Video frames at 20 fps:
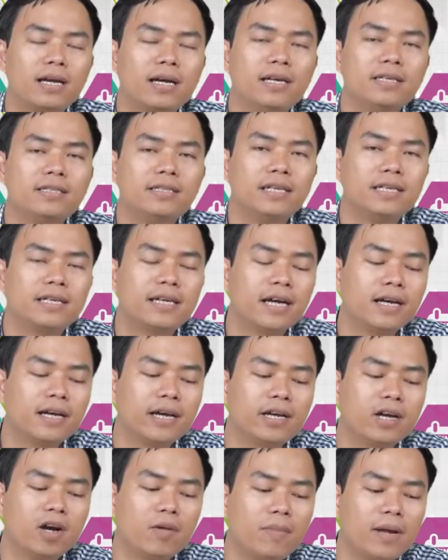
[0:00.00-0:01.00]
kênh gì các
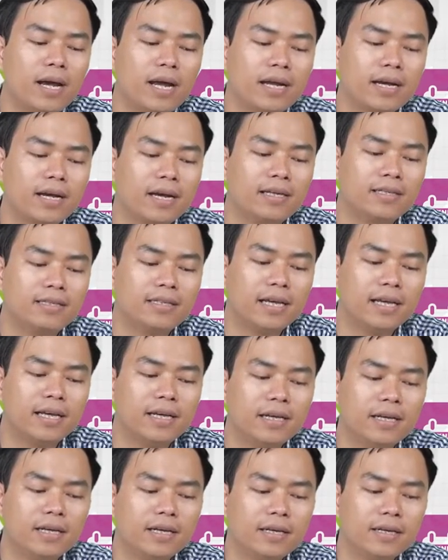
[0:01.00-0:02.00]
kênh offline là kênh gì
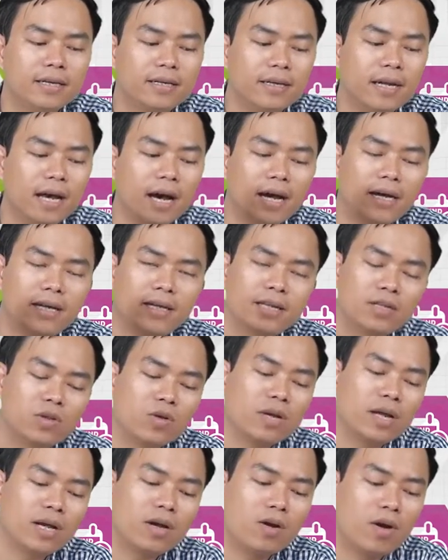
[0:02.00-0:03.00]
đấy thì
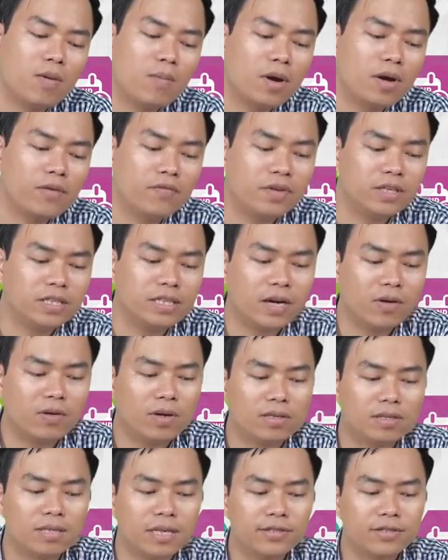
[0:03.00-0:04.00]
tôi đã có một cái video
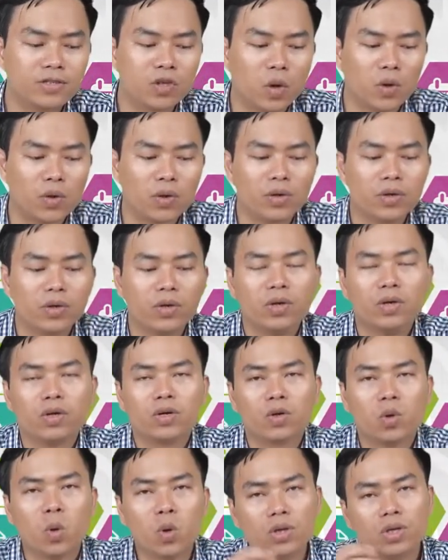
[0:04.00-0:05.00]
hướng dẫn rồi
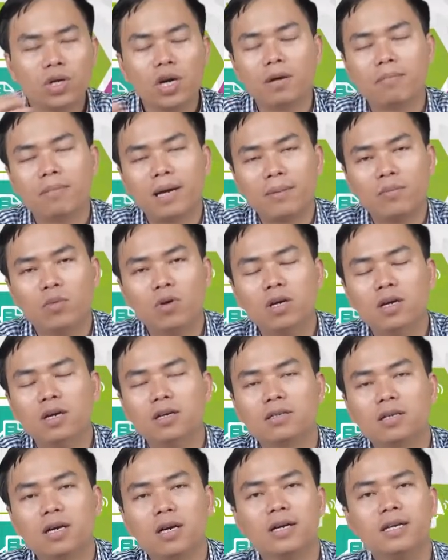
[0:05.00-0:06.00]
đối tượng bạn muốn
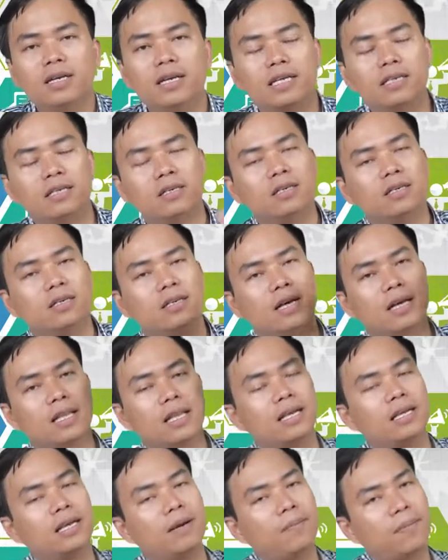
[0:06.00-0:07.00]
hướng tới là người
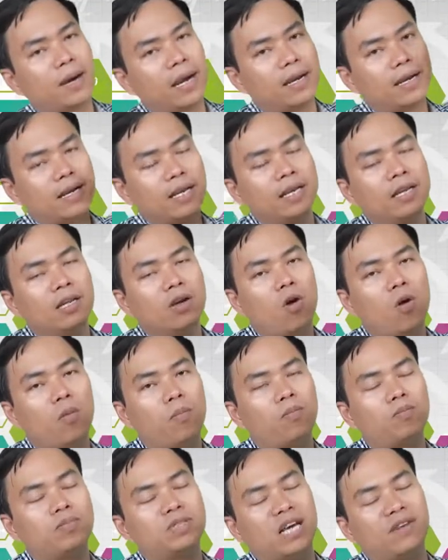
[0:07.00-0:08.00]
ta nhập hàng nghìn hộp
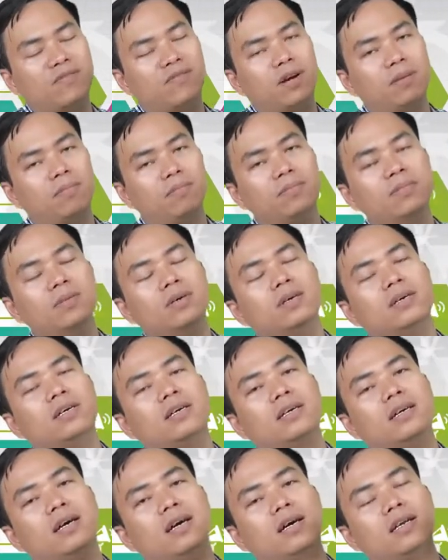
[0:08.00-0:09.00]
sản phẩm
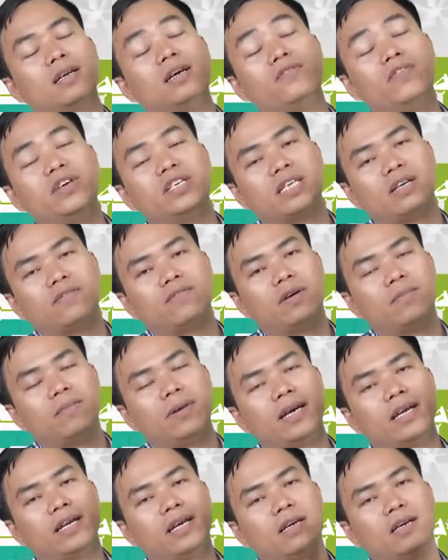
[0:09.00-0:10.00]
à, đơn vị sản phẩm
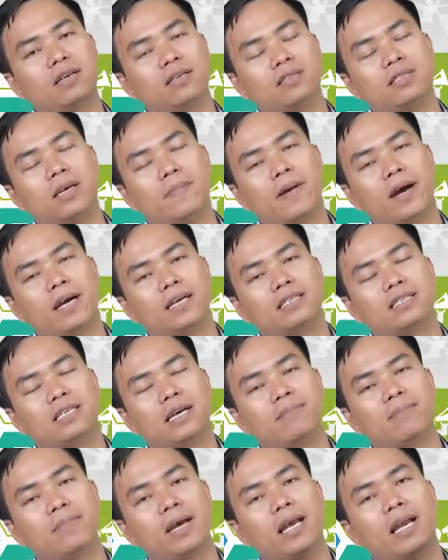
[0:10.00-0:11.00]
hay là nhập hàng
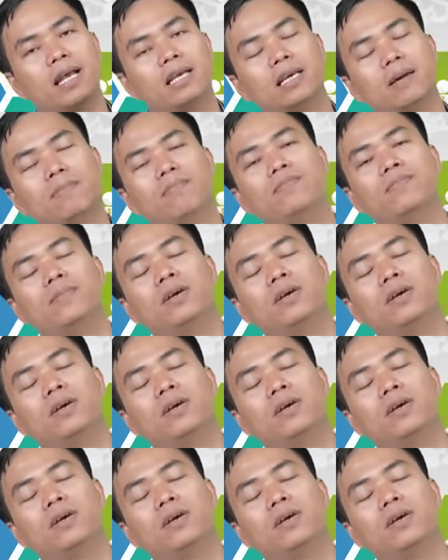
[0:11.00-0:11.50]
trăm hay là nhập